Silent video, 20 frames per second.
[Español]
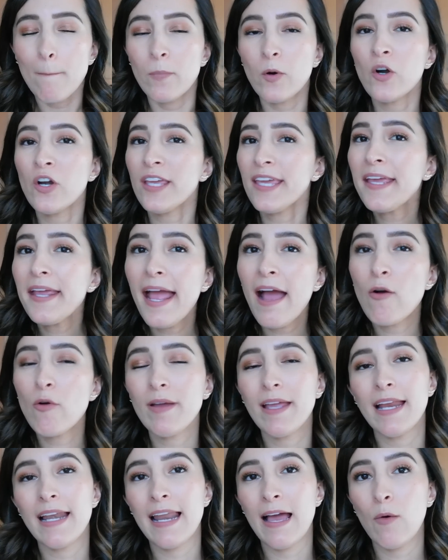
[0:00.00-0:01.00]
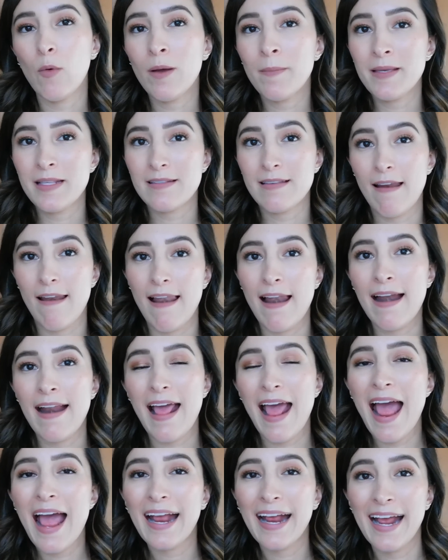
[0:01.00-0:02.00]
porque aunque el agua
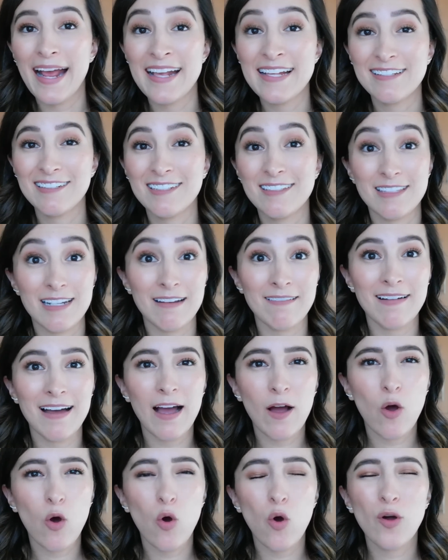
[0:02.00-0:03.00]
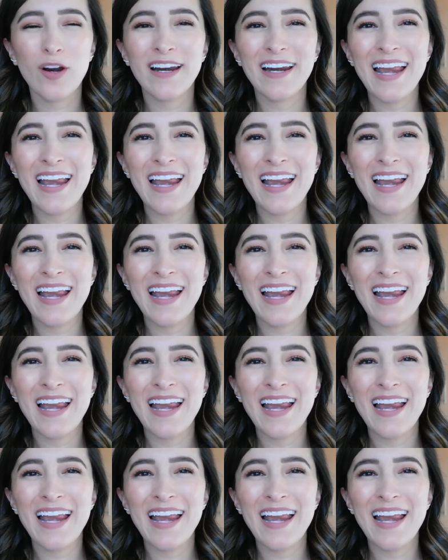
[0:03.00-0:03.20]
micelar haga ese trabajo,